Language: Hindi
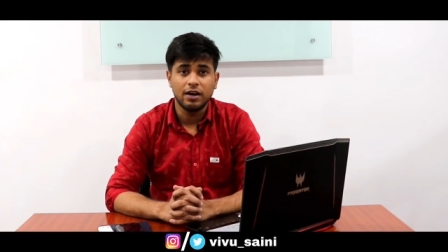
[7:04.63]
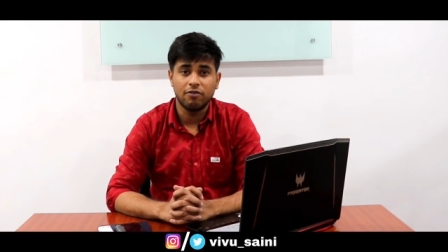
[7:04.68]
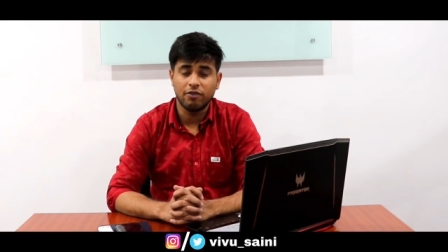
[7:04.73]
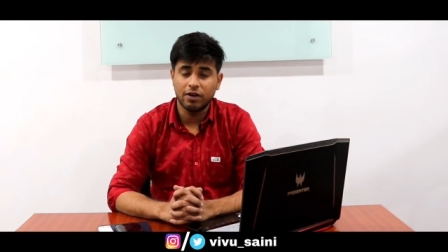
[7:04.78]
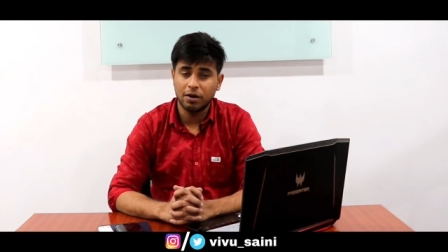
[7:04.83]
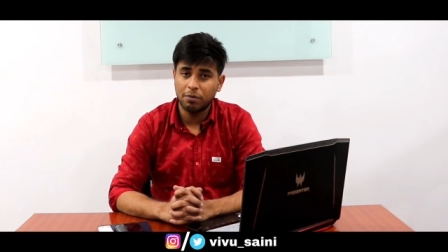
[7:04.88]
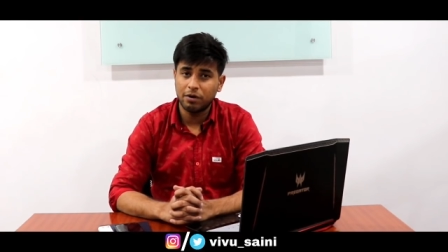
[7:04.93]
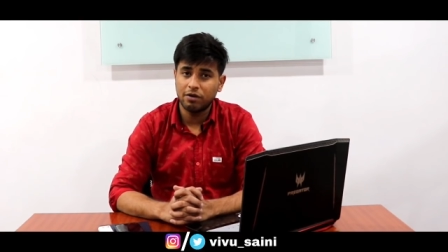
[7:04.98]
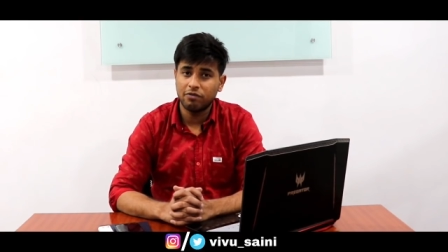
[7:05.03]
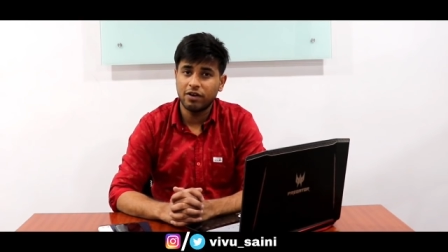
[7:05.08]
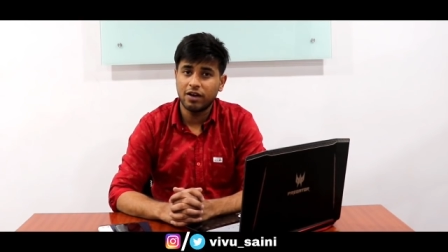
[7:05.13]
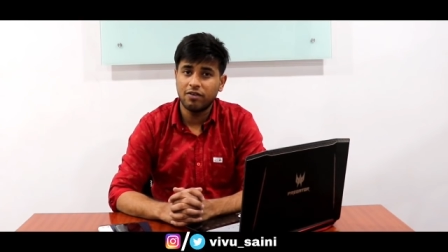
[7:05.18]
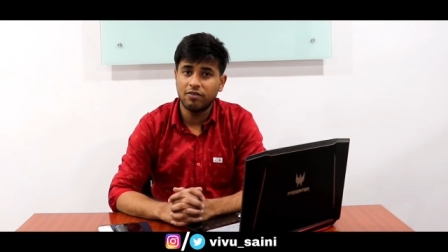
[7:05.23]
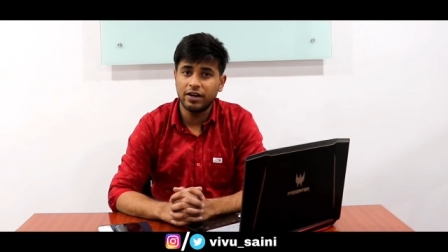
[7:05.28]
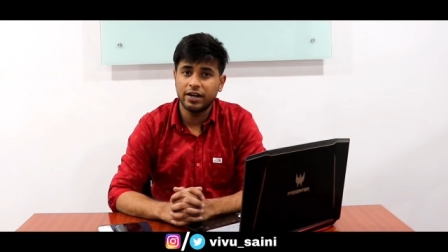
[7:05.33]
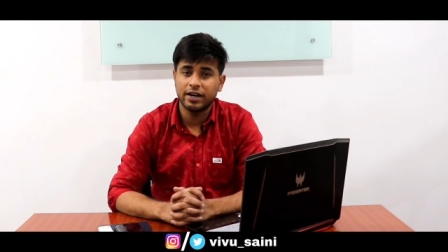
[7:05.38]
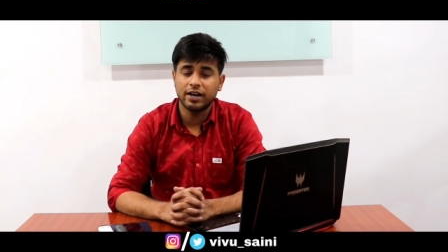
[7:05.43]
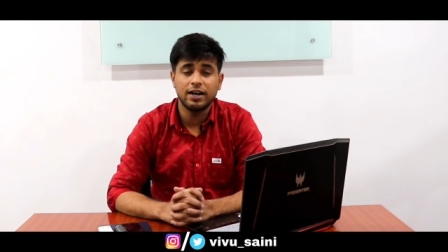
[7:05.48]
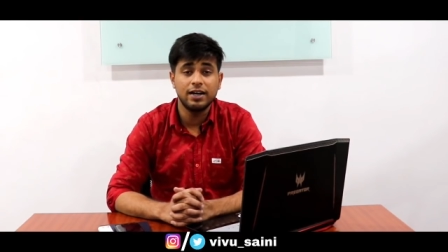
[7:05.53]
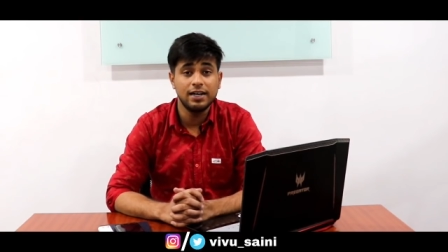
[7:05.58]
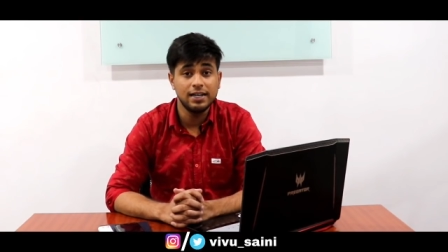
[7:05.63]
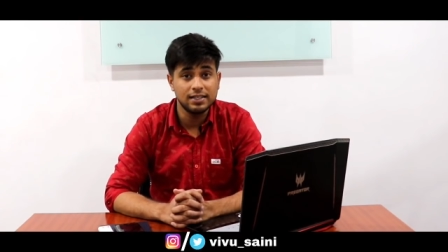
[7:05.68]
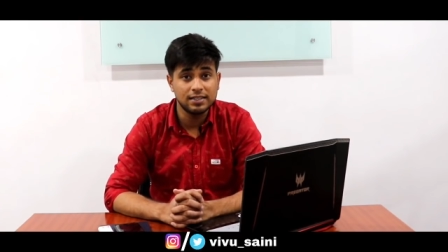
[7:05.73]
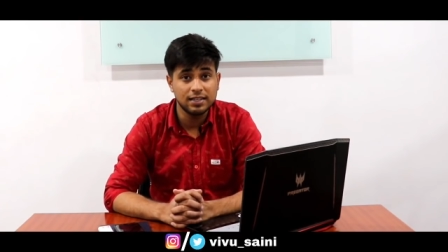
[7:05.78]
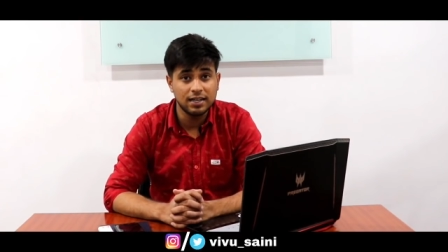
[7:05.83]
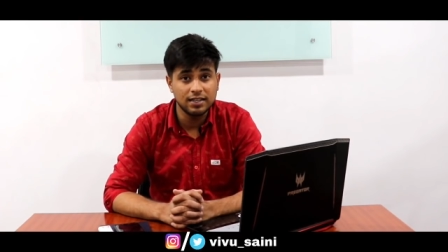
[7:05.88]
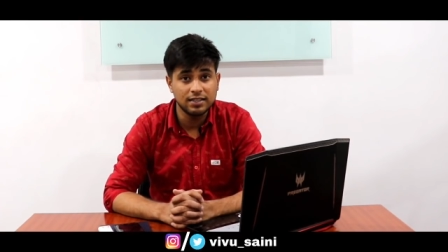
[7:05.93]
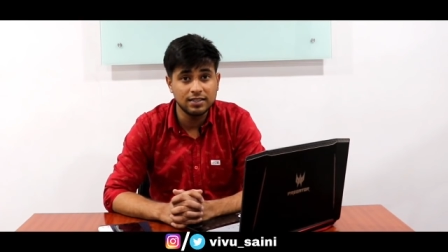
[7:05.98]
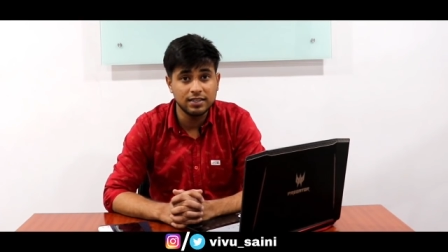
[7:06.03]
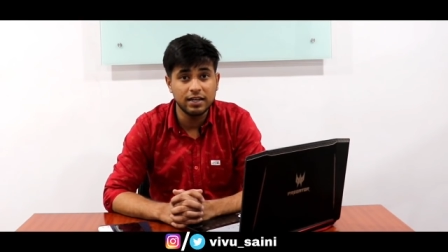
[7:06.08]
1.5 लीटर का
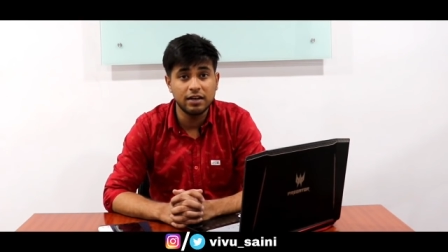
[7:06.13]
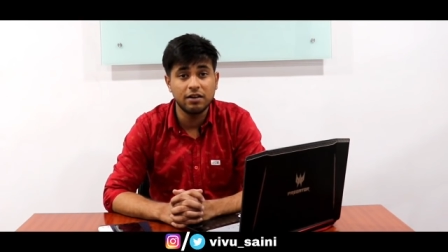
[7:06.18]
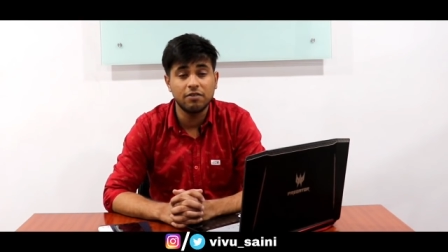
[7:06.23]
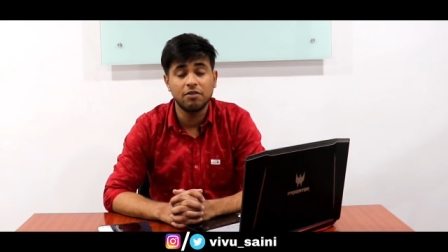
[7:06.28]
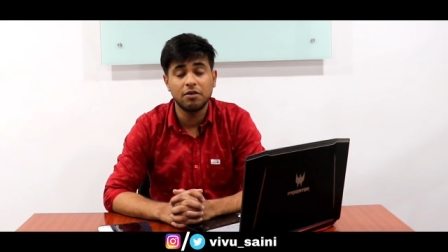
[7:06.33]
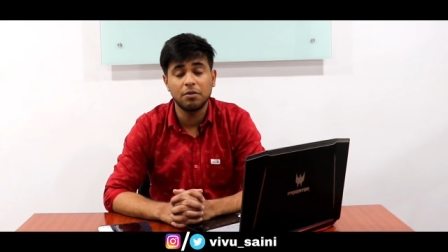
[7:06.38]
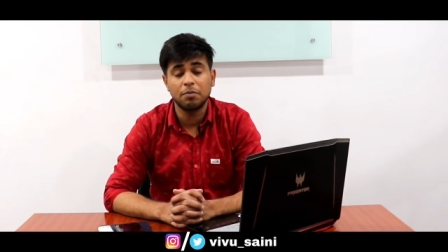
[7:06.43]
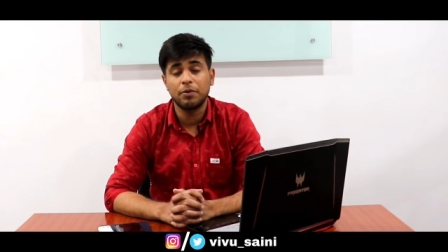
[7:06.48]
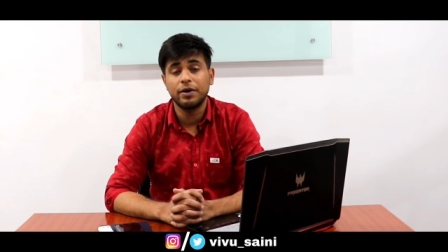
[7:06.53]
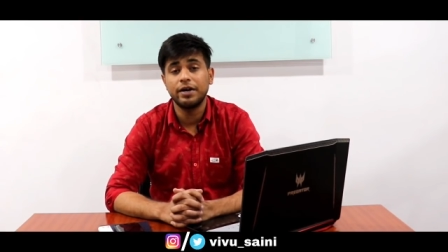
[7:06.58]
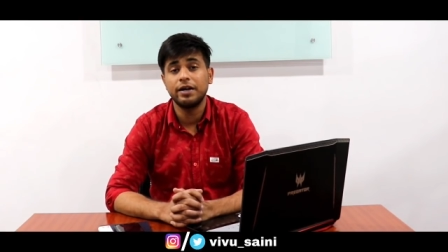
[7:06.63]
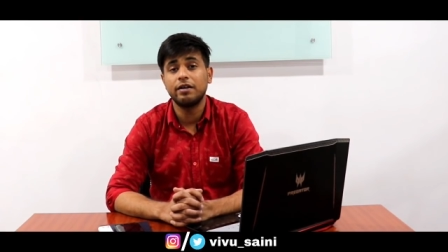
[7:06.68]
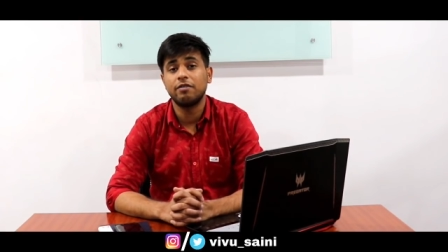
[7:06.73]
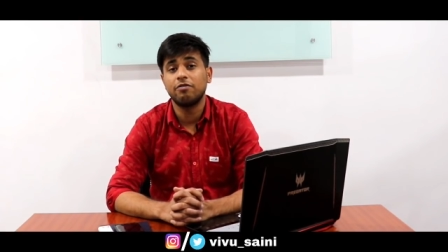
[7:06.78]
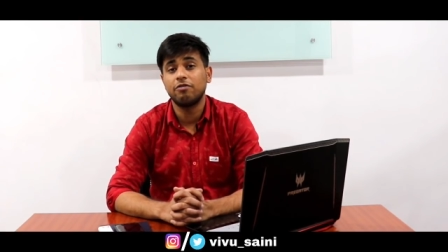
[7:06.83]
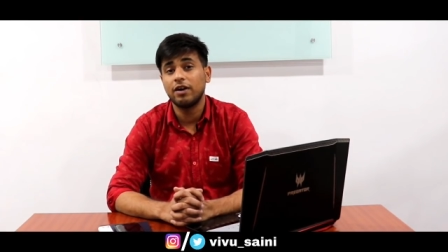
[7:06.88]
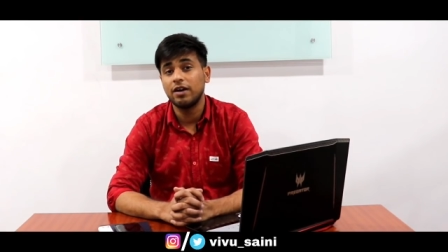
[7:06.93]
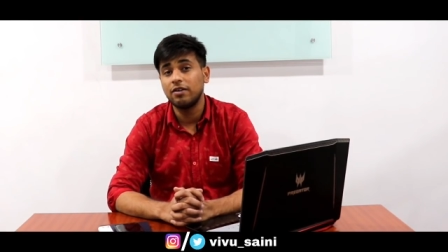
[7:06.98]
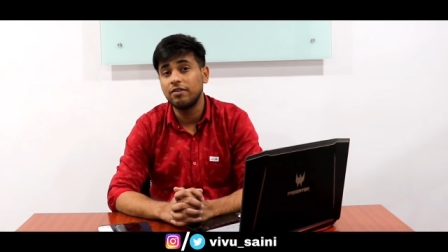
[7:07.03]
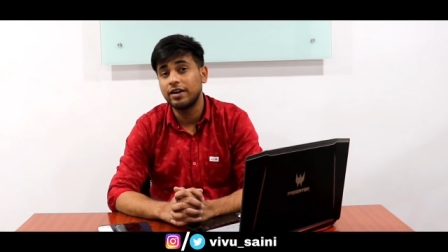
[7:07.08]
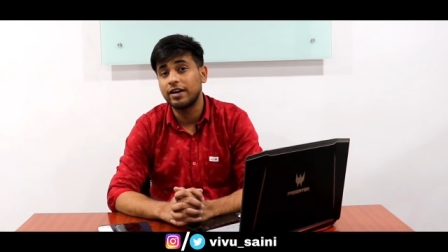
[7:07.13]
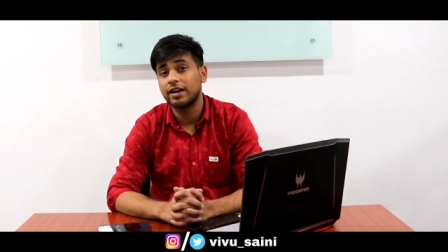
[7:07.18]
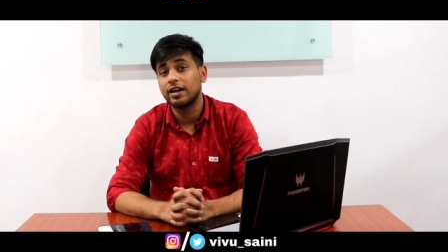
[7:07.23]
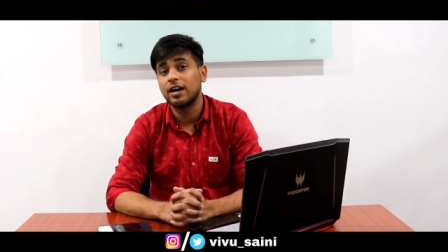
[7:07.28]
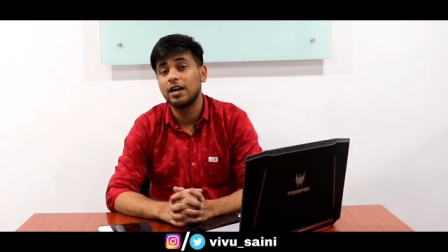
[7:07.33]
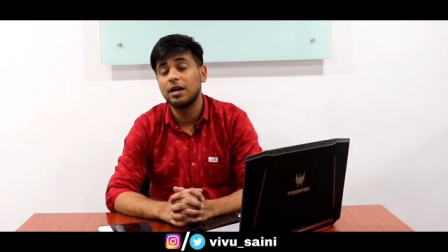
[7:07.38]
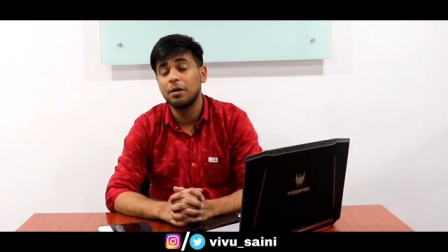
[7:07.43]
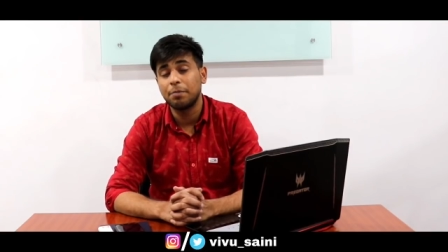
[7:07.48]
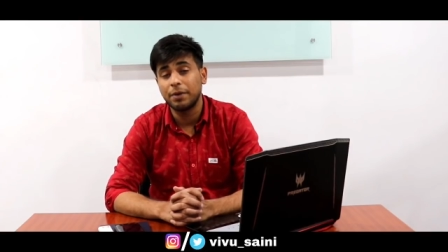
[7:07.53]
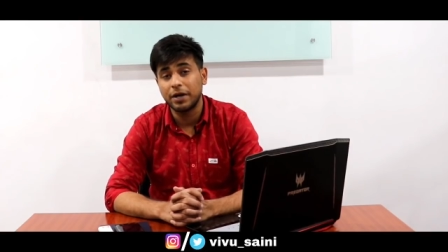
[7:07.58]
डीजल इंजन है 1.5 लीटर
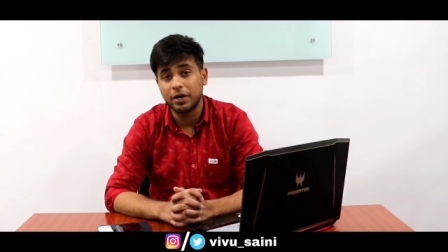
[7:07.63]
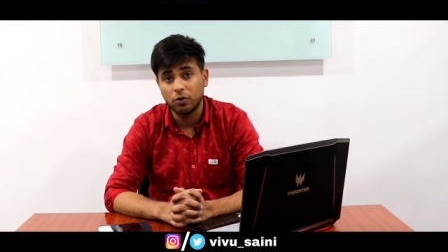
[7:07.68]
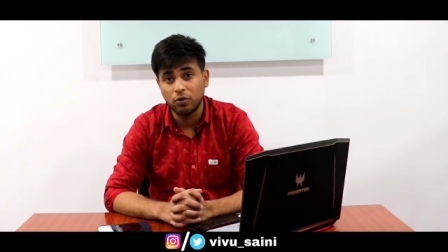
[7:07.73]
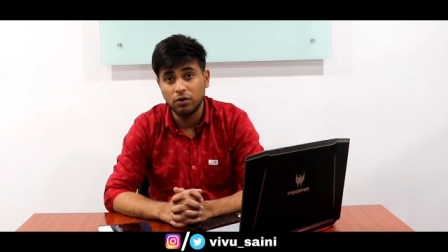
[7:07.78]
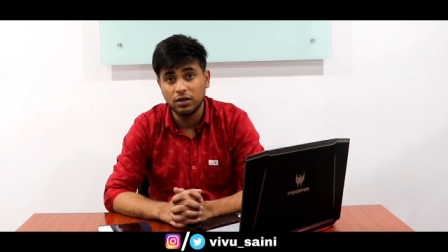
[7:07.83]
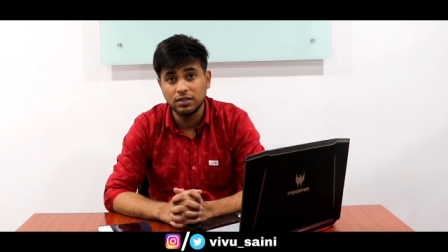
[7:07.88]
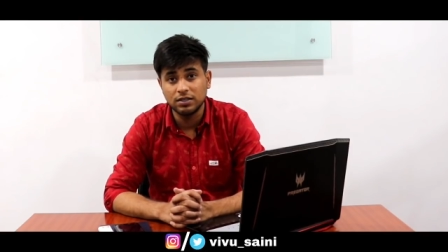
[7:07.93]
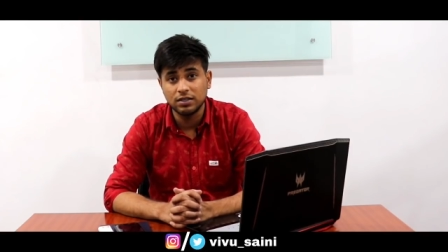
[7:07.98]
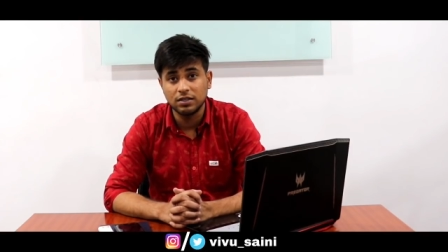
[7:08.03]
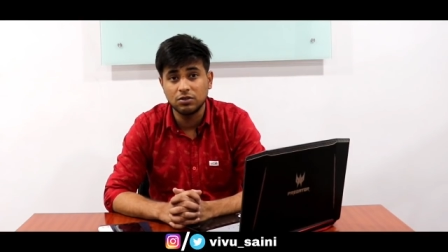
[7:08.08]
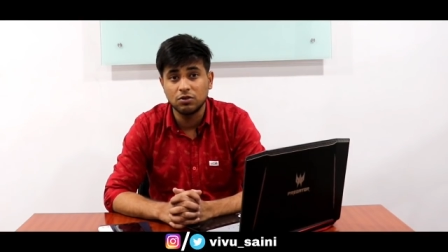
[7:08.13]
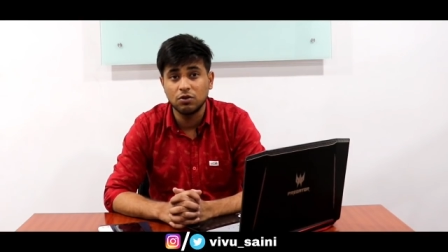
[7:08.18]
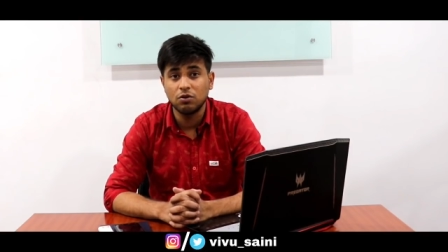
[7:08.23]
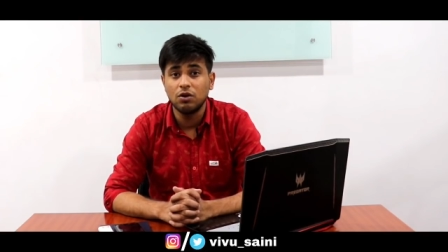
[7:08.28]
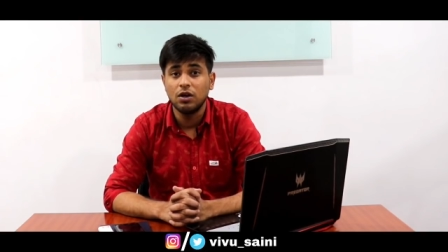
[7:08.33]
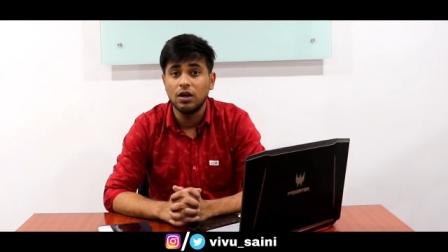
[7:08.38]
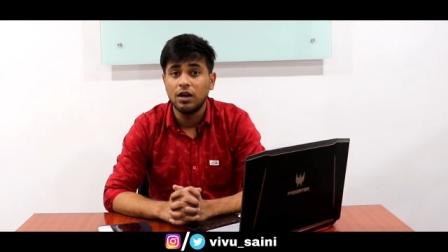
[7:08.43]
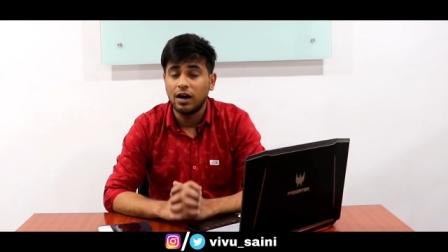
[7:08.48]
का ही पेट्रोल इंजन जो